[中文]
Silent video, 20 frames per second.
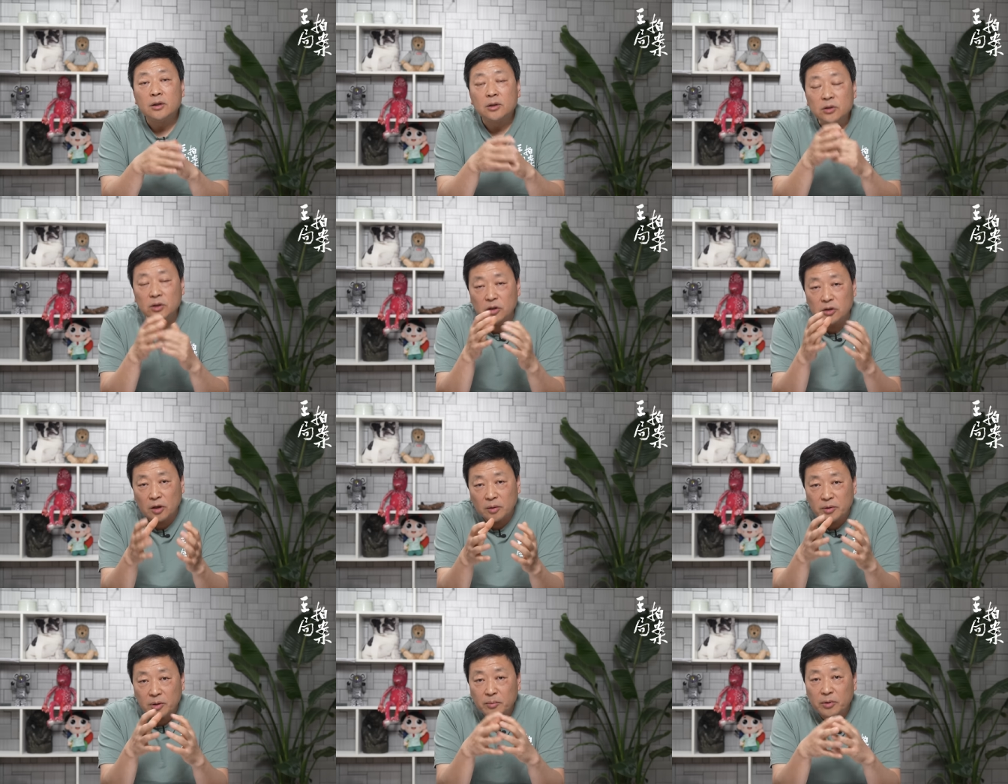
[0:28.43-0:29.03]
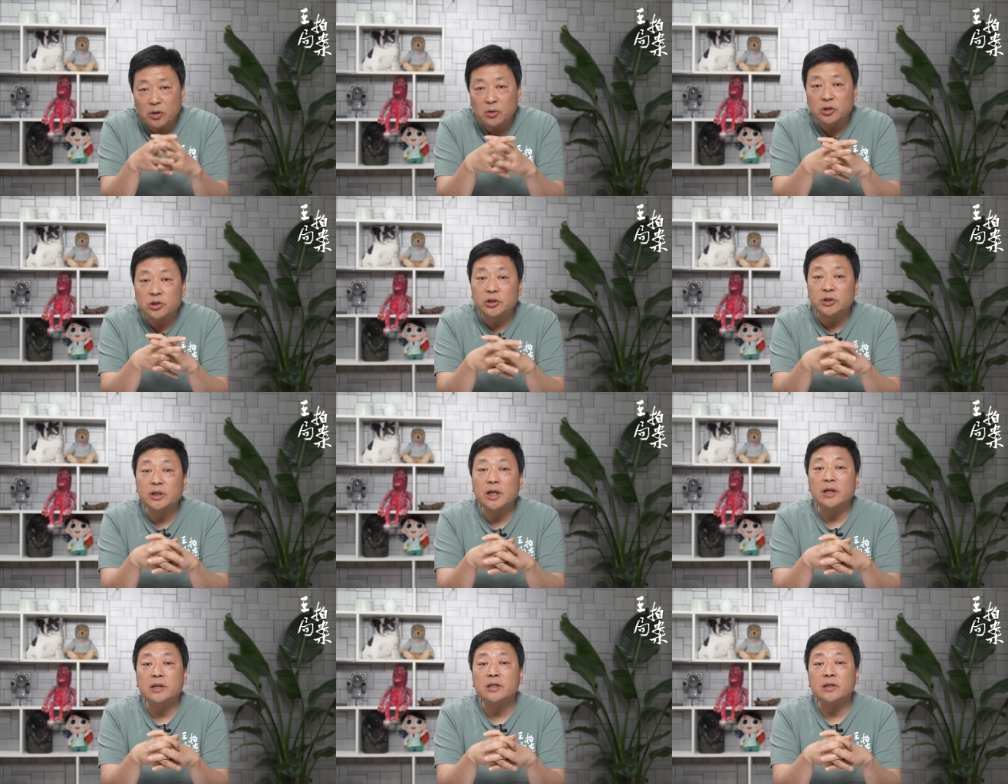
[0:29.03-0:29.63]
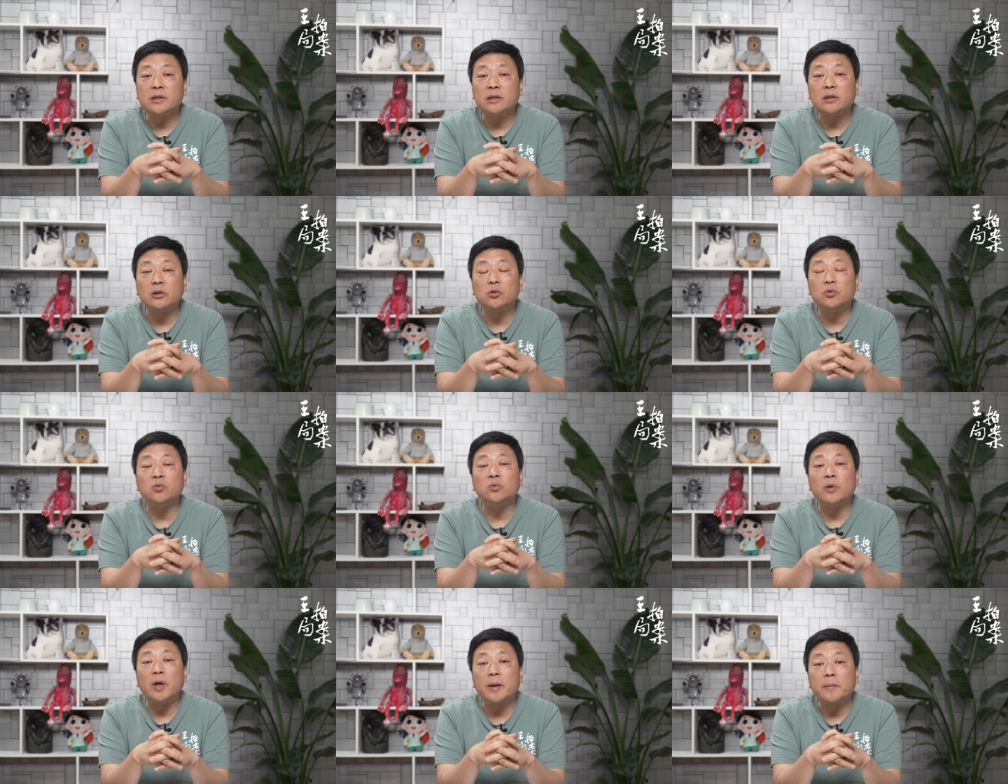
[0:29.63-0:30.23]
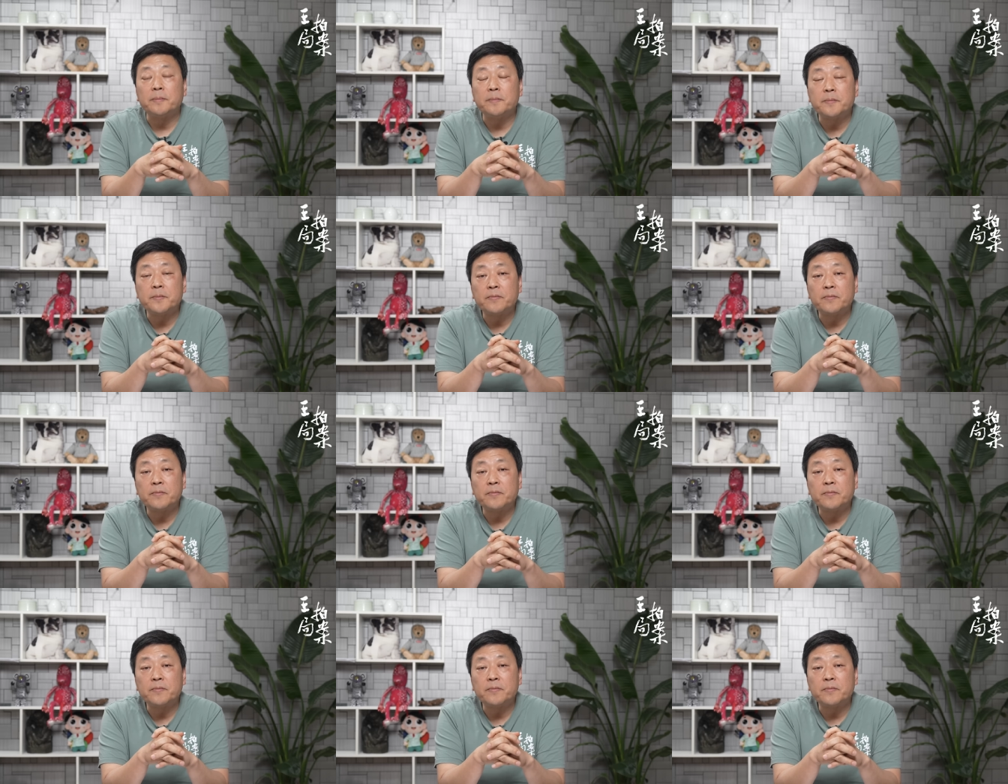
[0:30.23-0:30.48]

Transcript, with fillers: 邓小平没有实现自己的夙愿。